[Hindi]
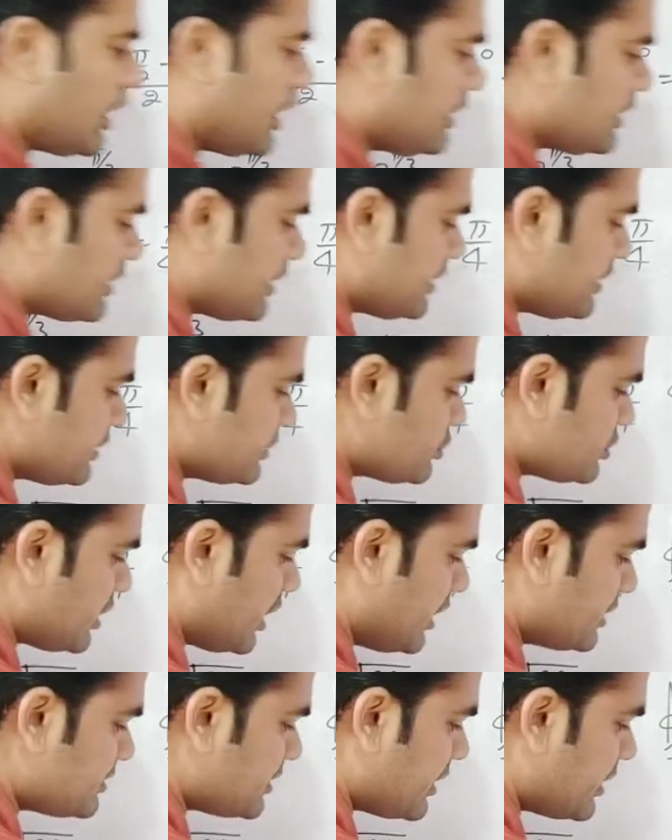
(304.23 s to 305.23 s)
को ऐड करेंगे तो
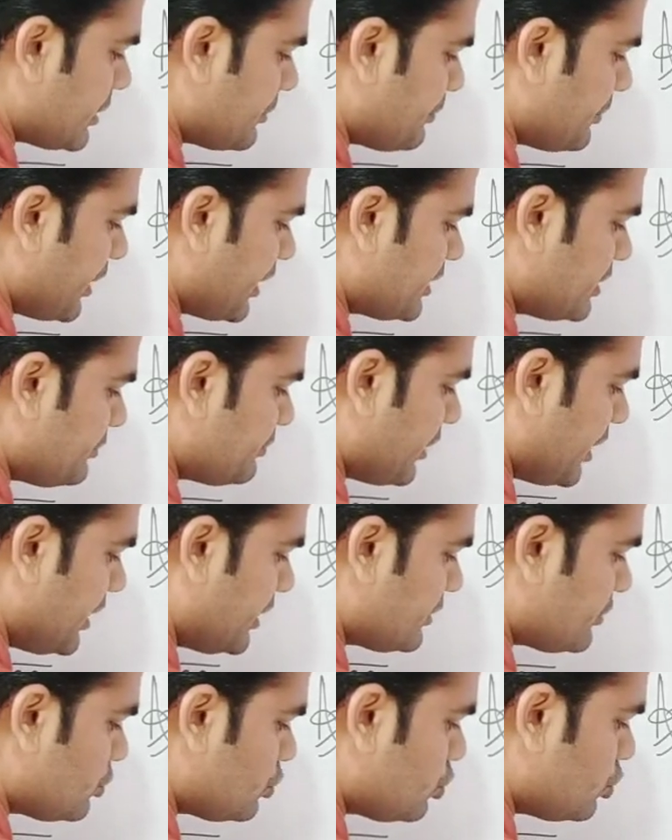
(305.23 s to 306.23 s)
क्या आ जाएगा पाई
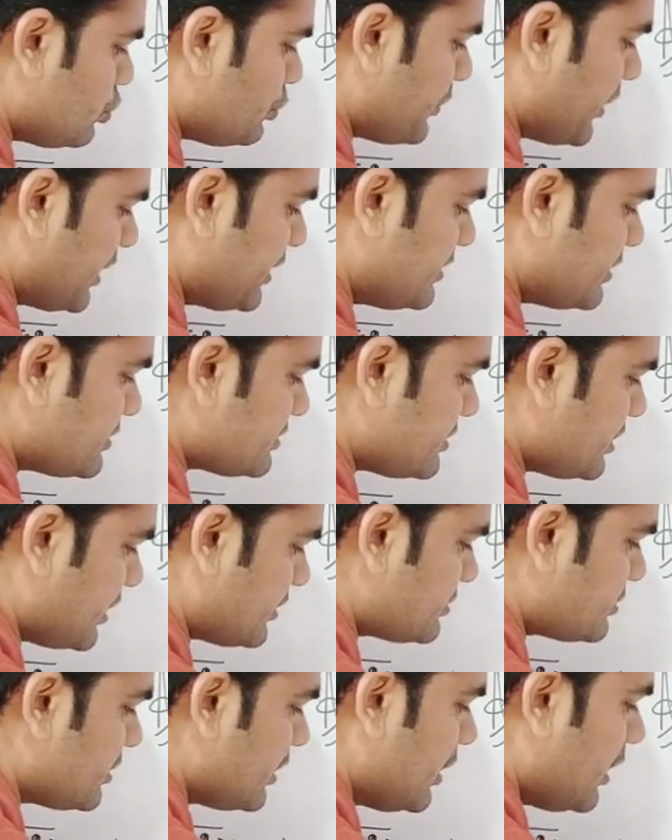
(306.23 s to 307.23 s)
बाई टू माइनस
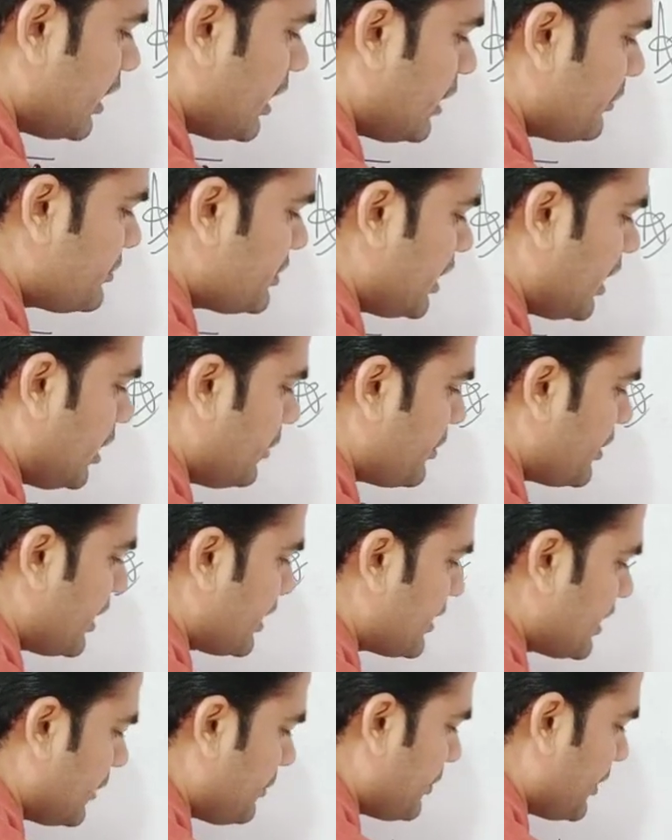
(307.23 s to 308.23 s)
एक्स अब यहाँ पर
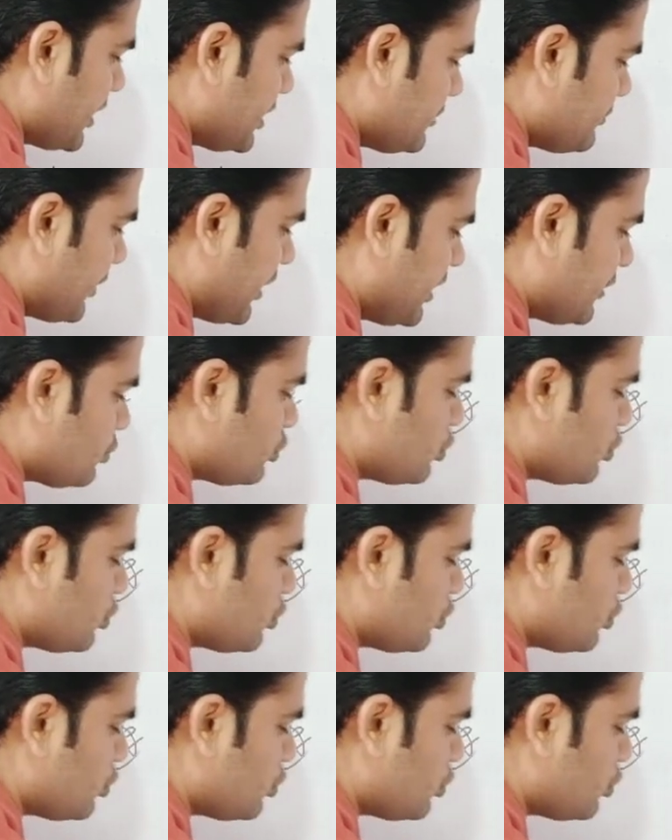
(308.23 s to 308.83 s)
आ गया पाई बाई